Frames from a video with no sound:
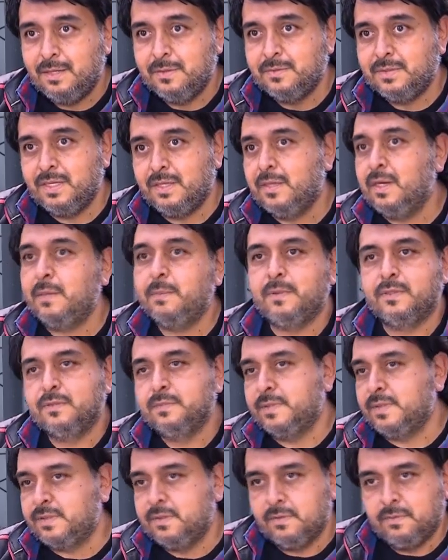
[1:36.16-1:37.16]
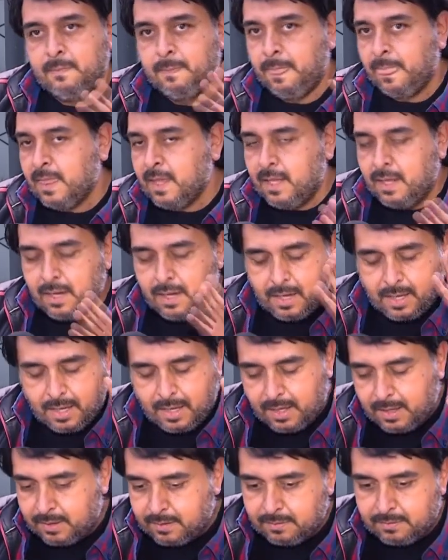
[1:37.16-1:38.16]
de luchadora, y por supuesto
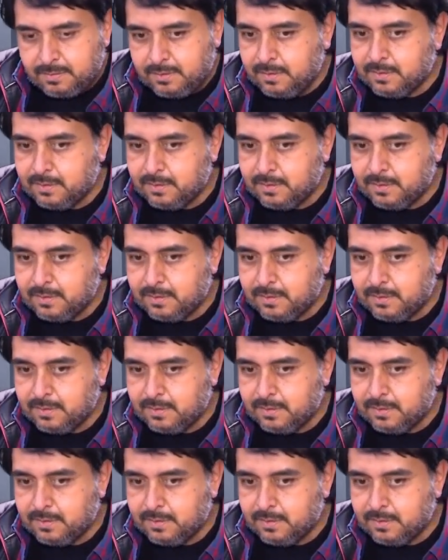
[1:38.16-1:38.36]
la